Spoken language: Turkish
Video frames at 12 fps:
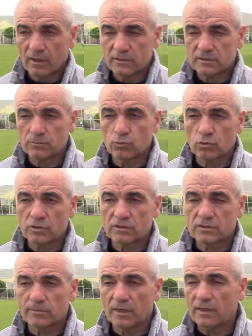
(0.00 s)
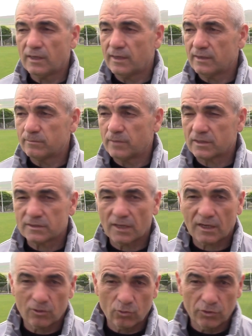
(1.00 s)
İşte büyük ihtimalle Mert
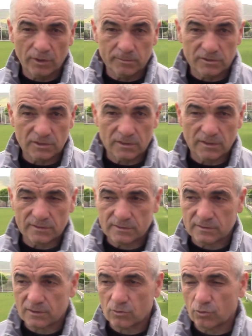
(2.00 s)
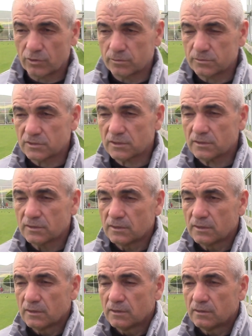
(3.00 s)
Hakan oynamayacak, kesinlikle oynamayacak.
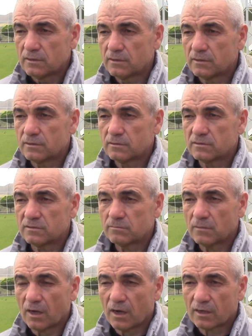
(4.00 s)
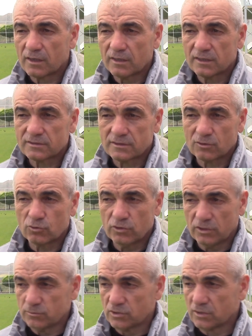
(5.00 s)
Ee, Hakan Aslan
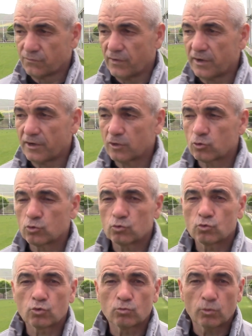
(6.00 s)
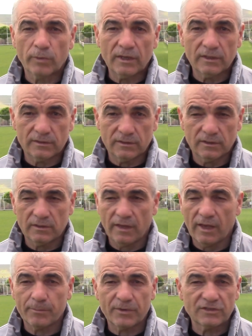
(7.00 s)
oynayamayacak. Fernando'nun durumu belli değil.
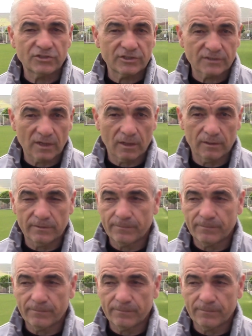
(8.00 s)
Emre cezalı.